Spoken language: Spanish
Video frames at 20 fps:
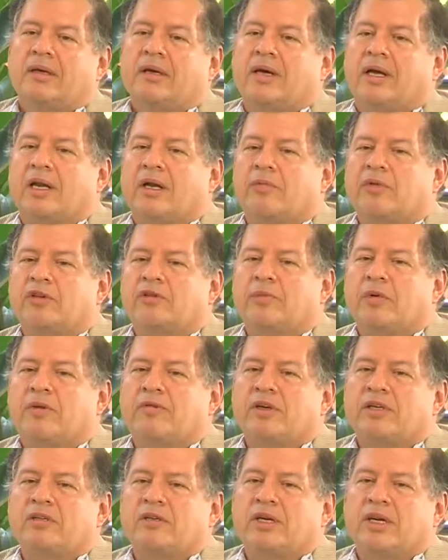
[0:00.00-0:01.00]
Queremos
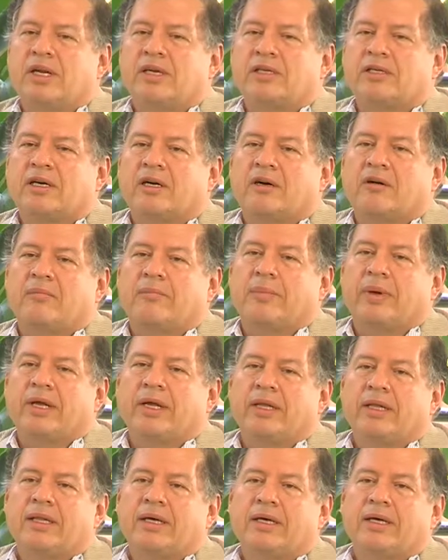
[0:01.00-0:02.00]
profesionales que
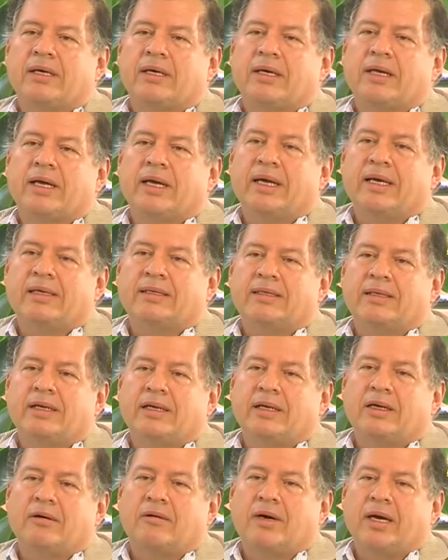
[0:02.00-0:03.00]
comprendan que este
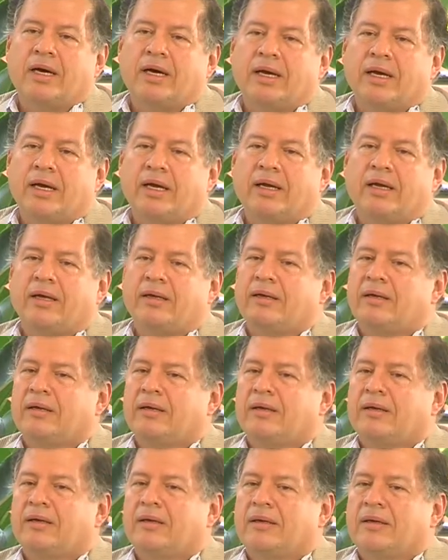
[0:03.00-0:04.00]
lenguaje
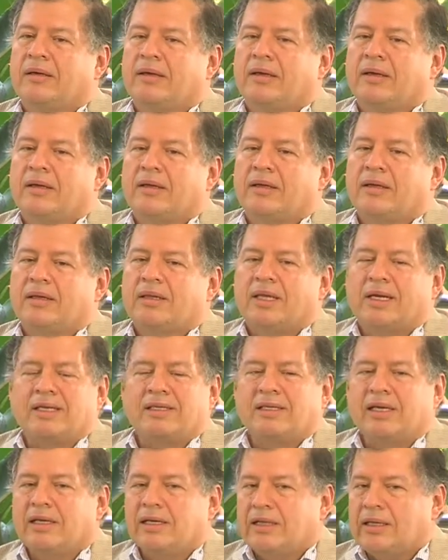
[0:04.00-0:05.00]

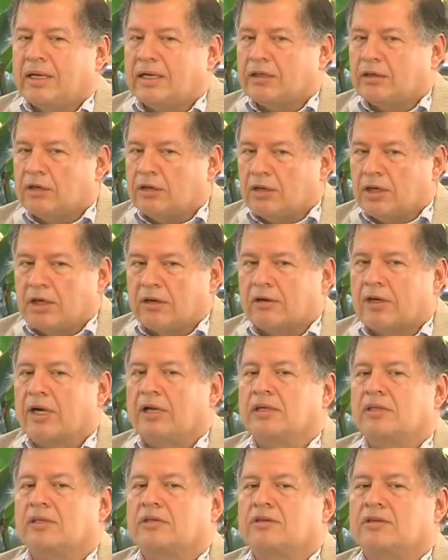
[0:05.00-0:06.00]
trasciende a toda
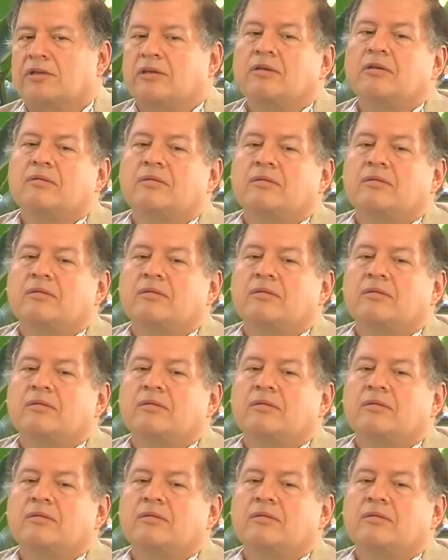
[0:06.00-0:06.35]
organización,